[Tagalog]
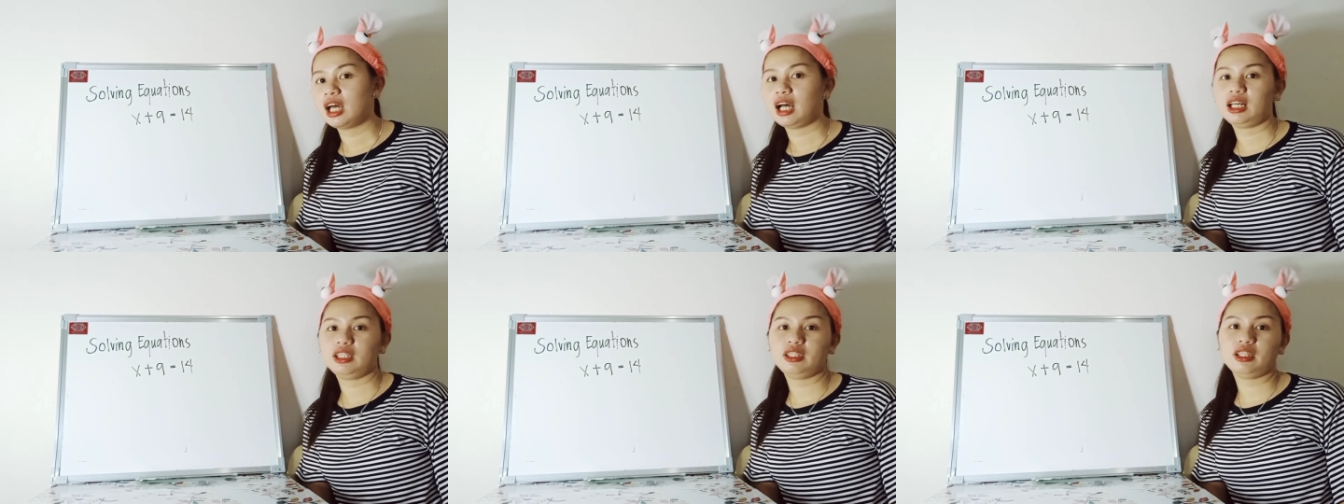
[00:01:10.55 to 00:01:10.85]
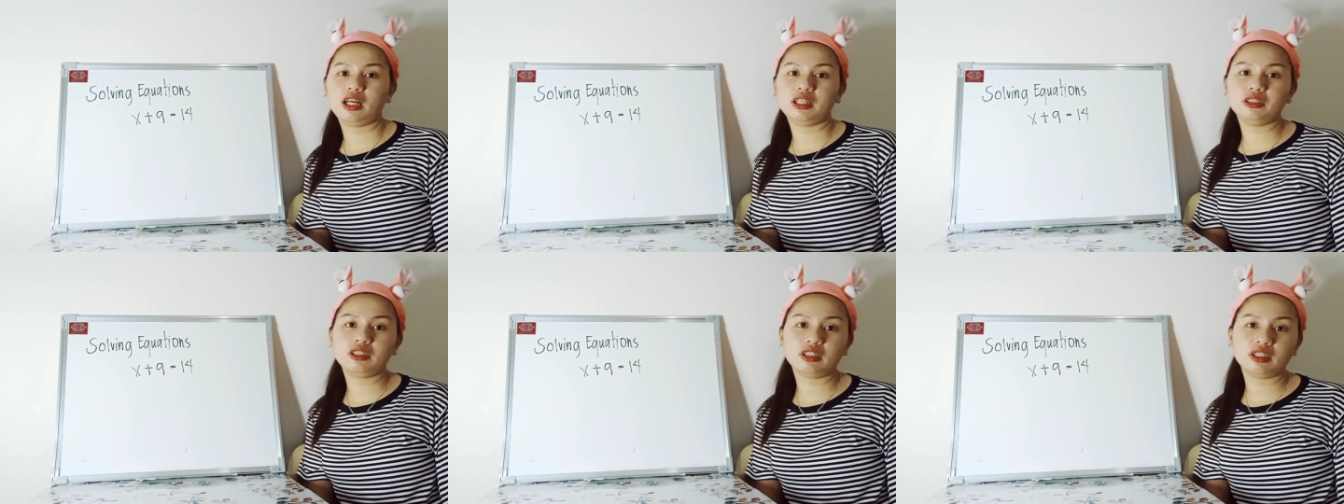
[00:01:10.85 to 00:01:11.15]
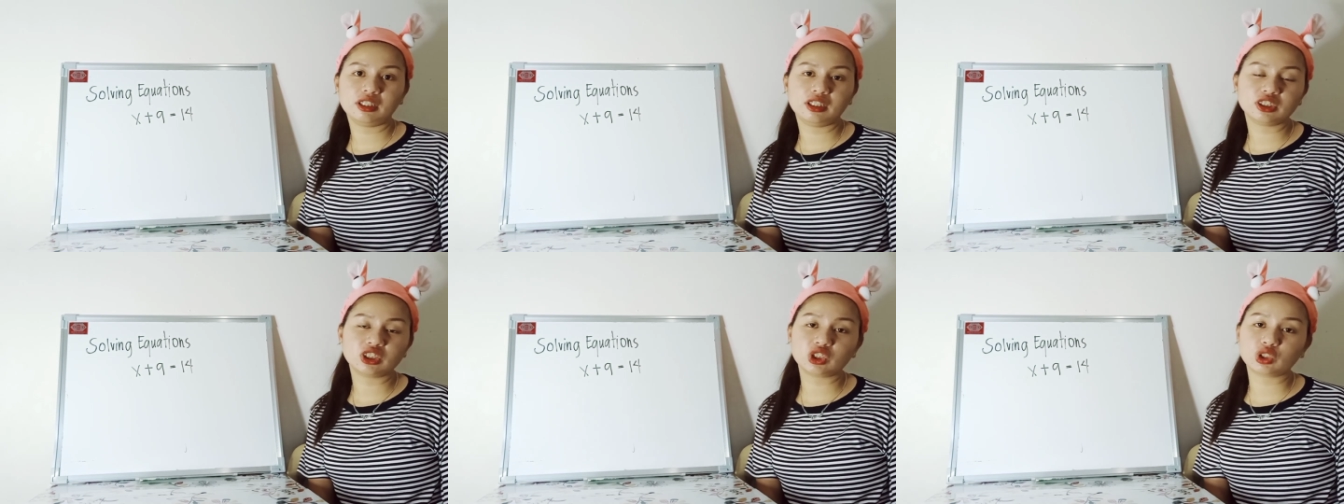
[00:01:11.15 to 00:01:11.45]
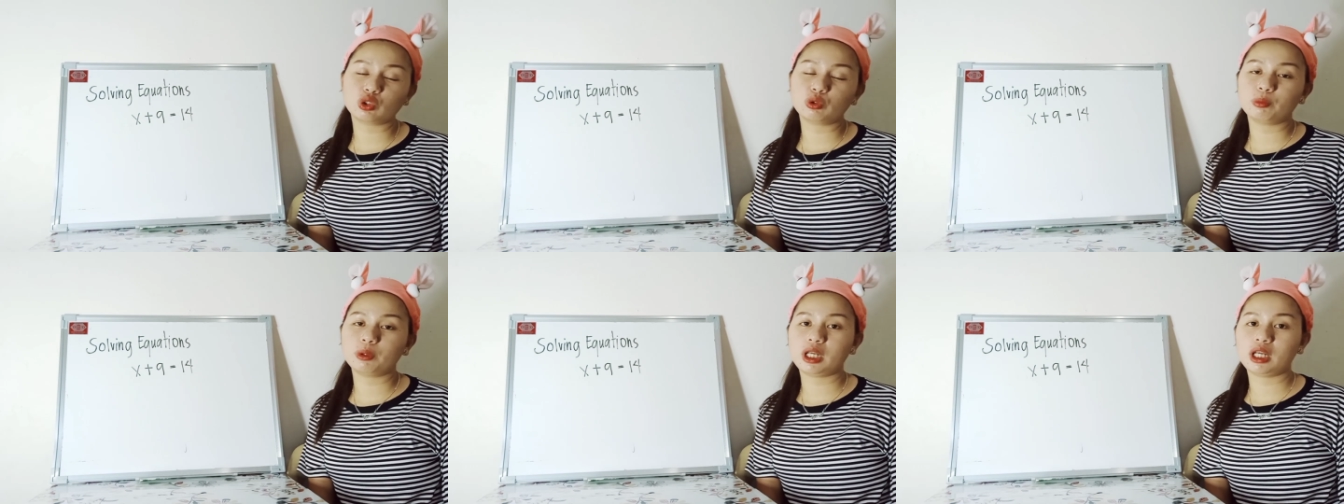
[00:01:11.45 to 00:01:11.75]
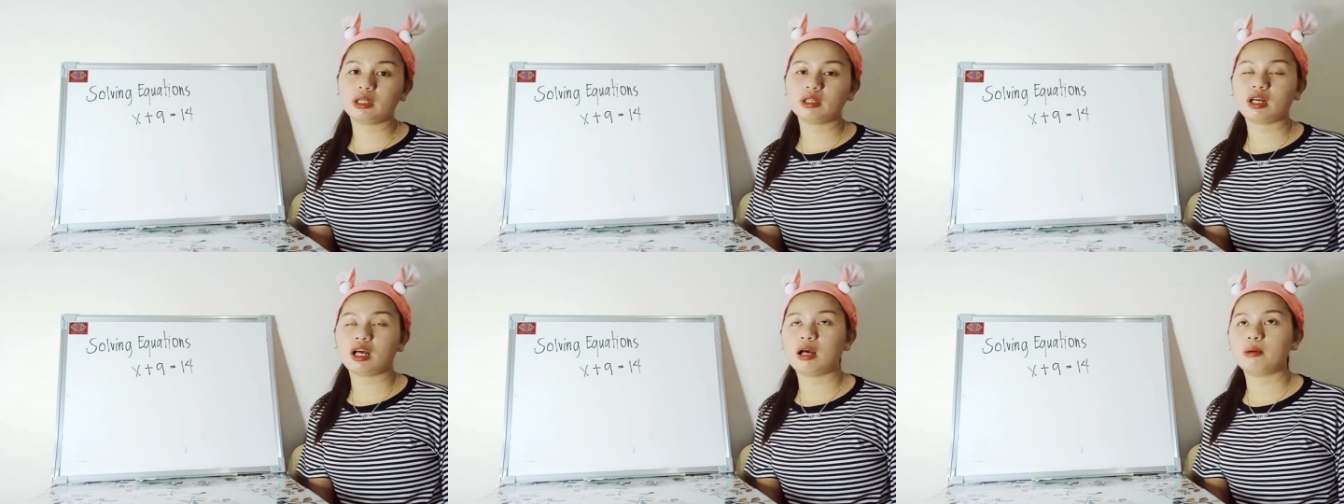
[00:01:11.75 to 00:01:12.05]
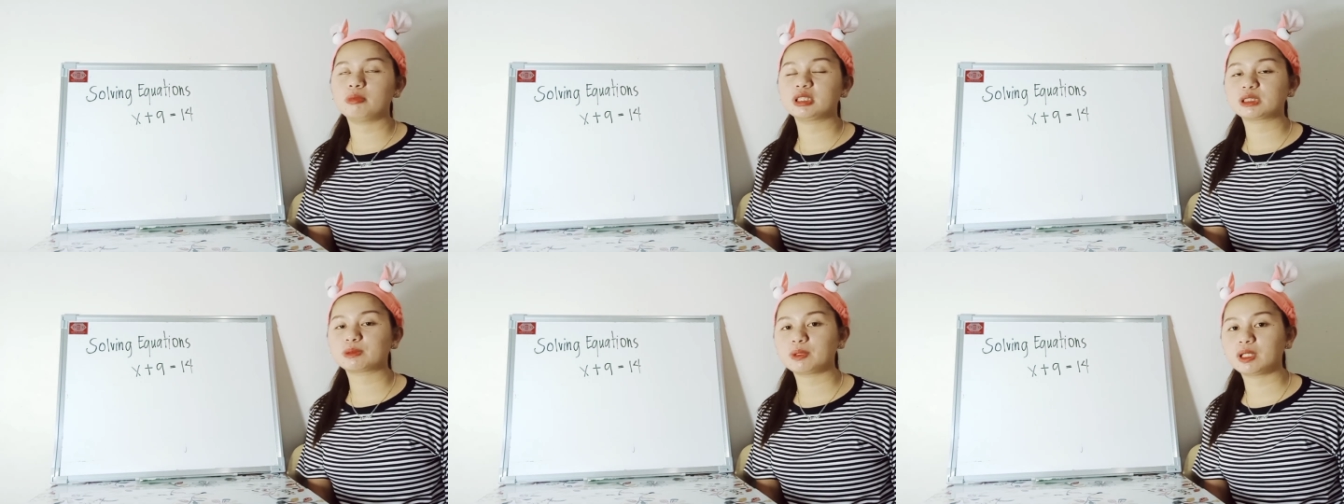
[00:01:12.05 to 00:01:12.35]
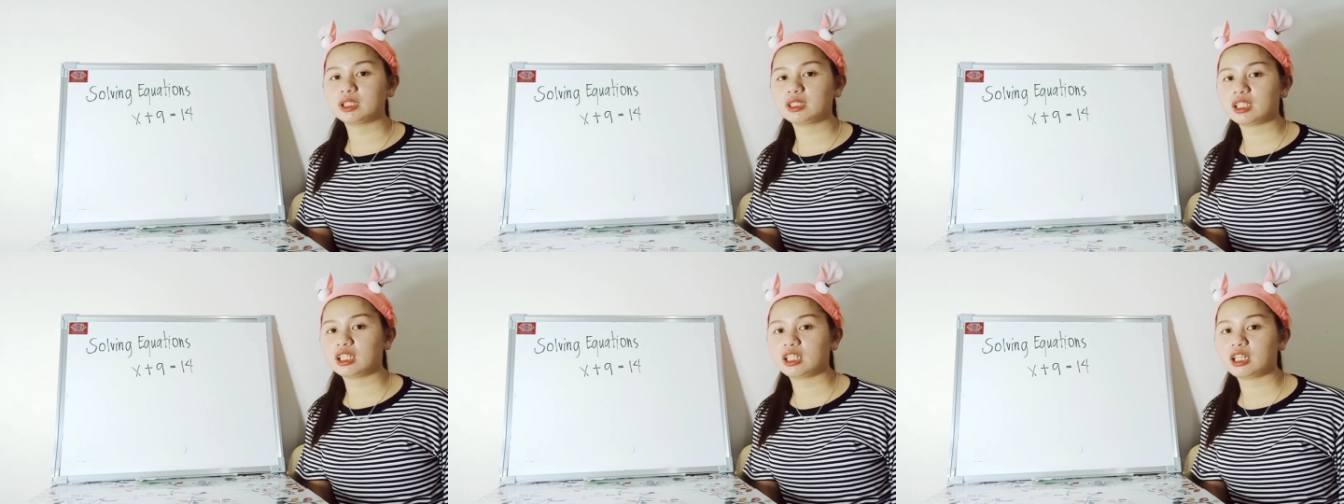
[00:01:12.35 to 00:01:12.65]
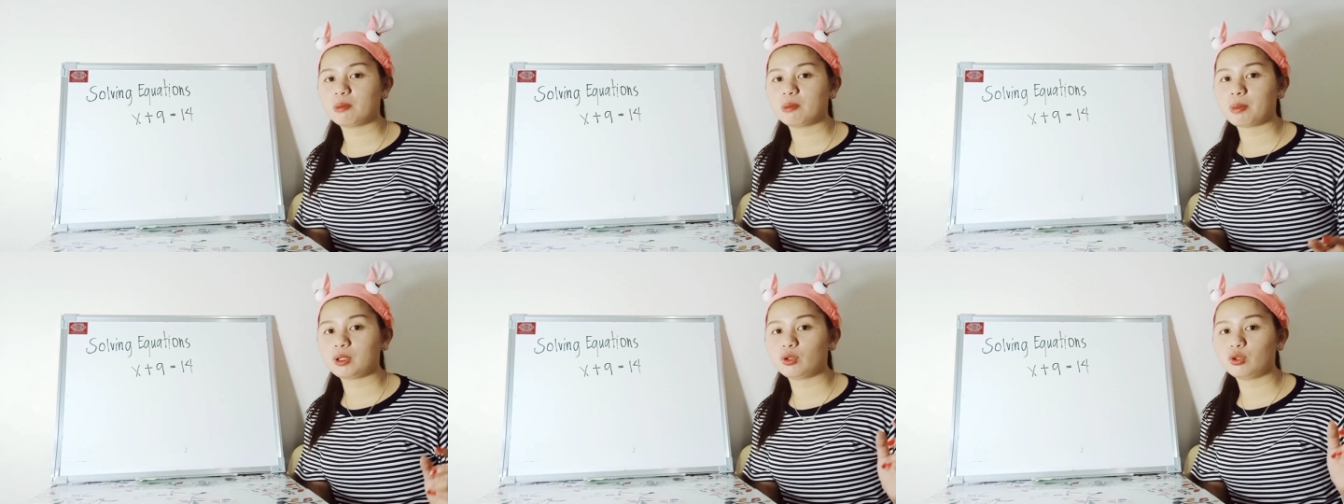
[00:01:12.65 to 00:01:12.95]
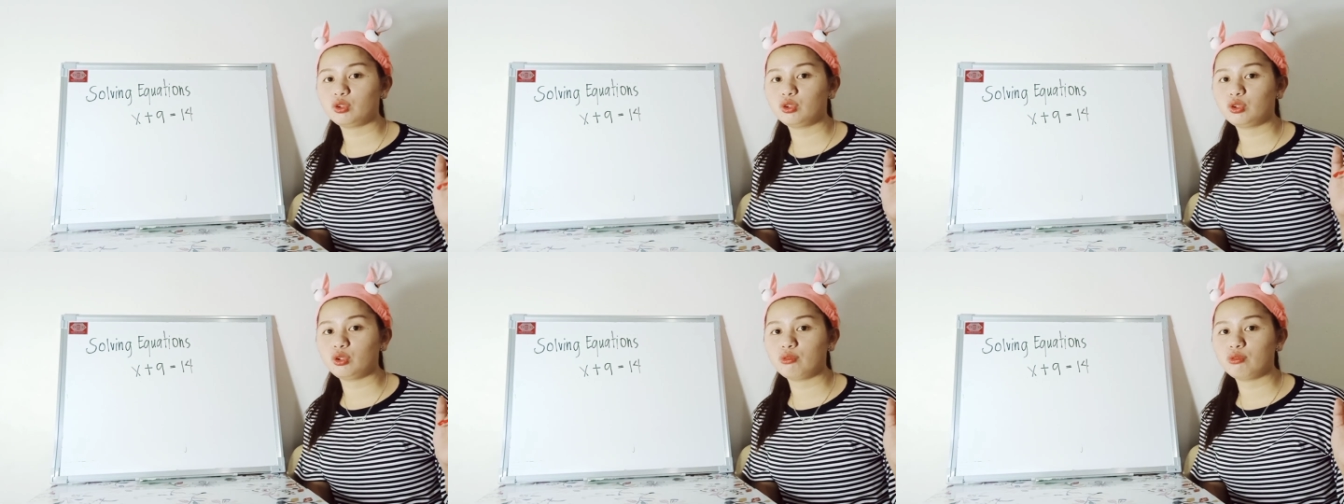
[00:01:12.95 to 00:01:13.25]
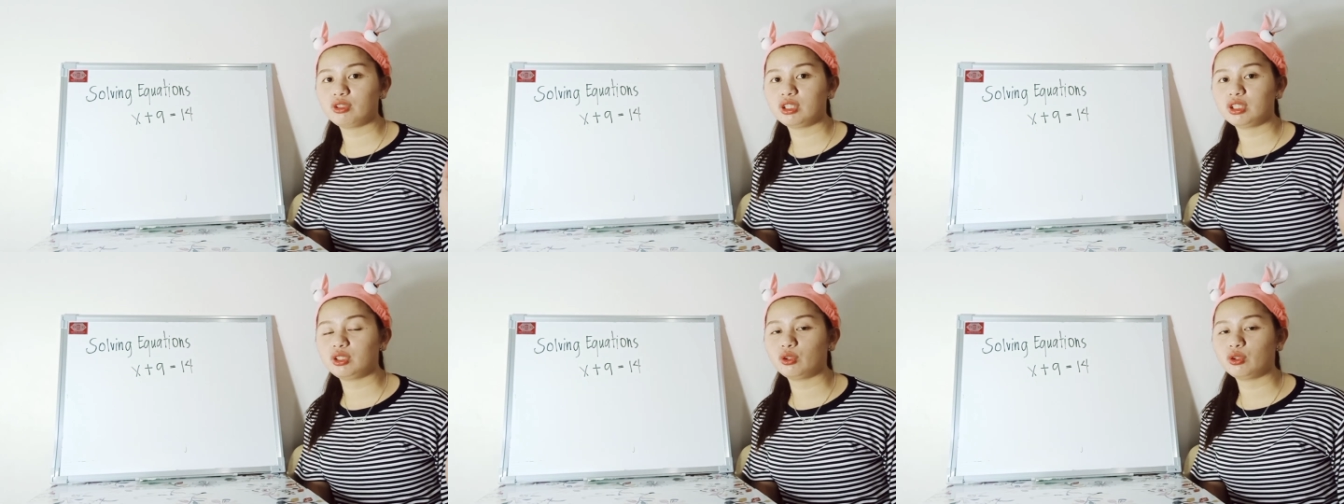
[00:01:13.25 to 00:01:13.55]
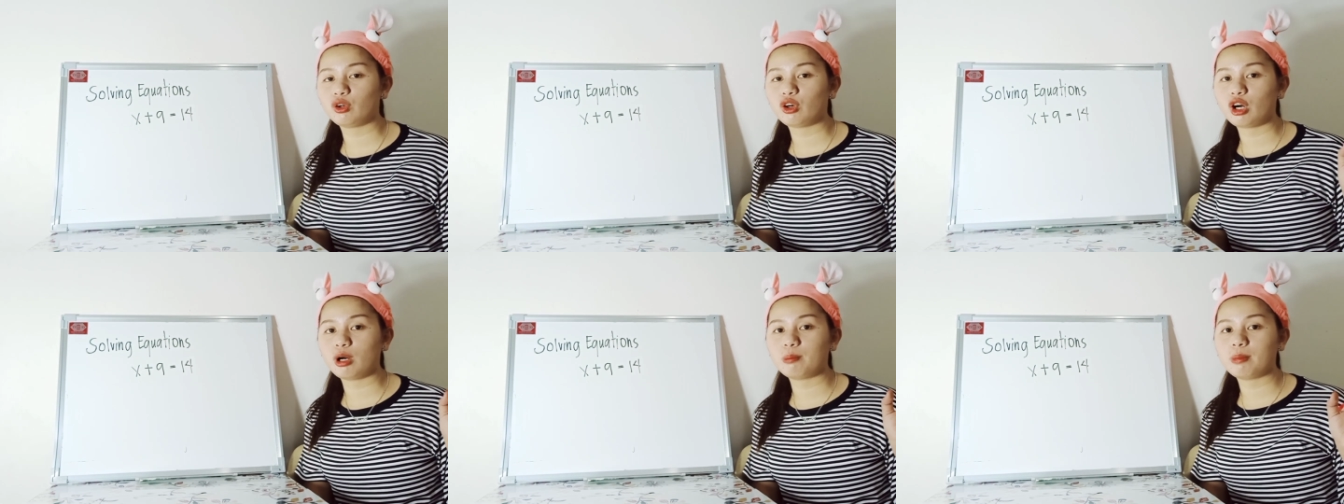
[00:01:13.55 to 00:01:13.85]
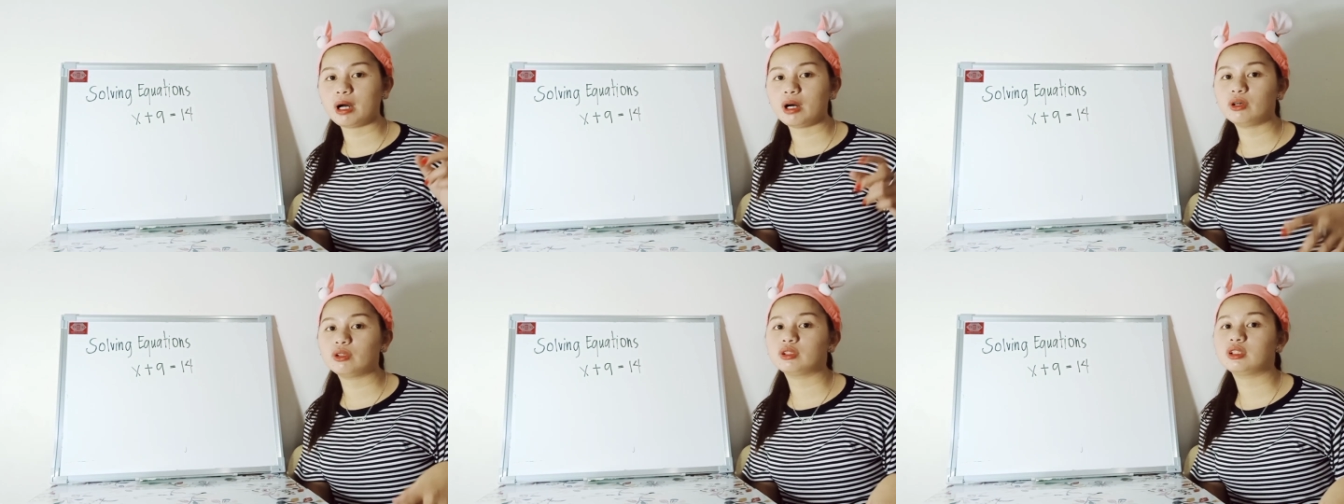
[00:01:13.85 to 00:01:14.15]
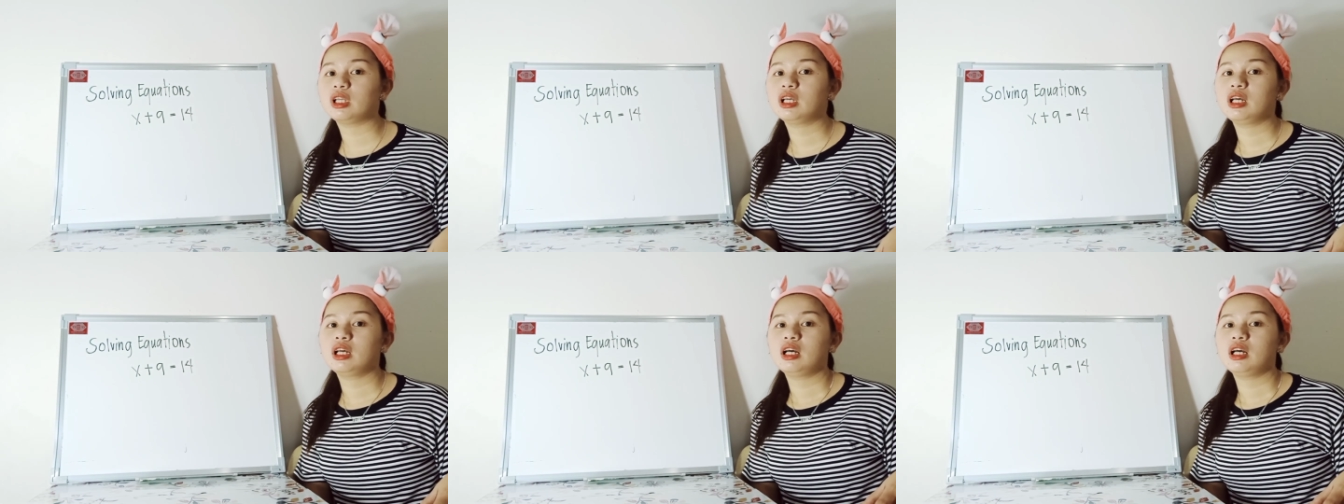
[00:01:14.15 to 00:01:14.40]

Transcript: Another is, kung may, uh, mas maganda rin napanood yung video ko about